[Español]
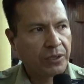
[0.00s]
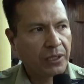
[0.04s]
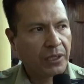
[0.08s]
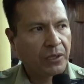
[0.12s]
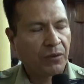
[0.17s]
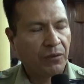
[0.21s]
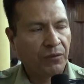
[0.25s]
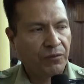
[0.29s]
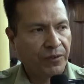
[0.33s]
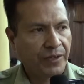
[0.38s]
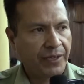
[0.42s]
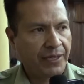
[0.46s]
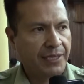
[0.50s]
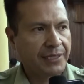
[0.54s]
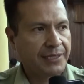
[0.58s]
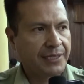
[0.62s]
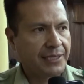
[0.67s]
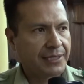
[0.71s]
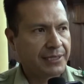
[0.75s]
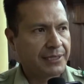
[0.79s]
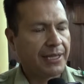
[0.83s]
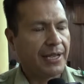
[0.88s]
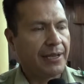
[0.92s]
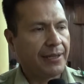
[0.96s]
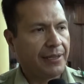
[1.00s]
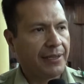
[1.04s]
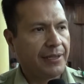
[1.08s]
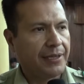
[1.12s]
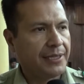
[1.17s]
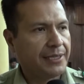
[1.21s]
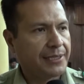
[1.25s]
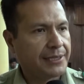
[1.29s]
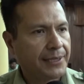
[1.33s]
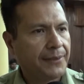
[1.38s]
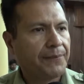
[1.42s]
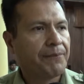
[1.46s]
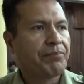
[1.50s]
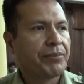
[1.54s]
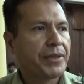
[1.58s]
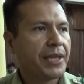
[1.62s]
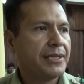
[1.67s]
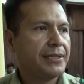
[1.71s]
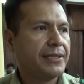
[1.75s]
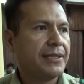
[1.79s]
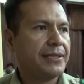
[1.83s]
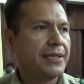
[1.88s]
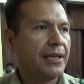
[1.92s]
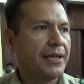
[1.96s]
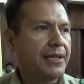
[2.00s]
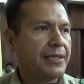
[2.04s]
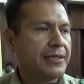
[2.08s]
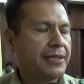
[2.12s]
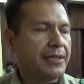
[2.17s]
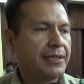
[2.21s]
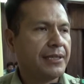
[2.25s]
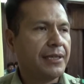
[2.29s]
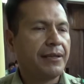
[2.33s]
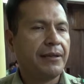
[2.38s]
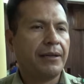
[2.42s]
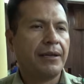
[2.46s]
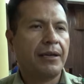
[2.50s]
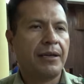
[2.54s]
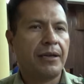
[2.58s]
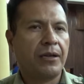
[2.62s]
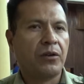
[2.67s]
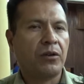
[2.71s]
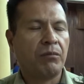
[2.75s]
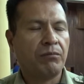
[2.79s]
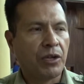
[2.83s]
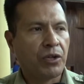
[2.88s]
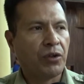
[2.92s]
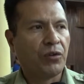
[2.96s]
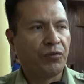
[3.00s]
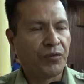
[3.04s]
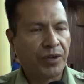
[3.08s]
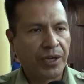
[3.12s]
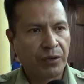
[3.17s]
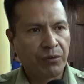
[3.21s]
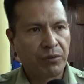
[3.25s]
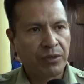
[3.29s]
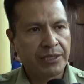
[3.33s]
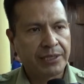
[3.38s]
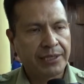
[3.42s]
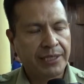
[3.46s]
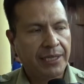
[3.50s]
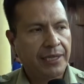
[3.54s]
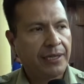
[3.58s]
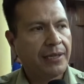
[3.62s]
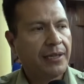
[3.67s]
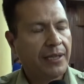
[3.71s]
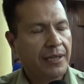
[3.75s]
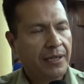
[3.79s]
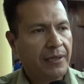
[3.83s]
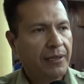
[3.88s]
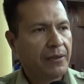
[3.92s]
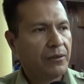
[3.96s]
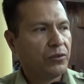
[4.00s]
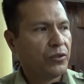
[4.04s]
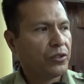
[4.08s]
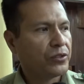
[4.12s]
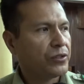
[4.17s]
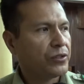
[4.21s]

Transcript: de conferencias talleres se realicen eh, con mayor frecuencia no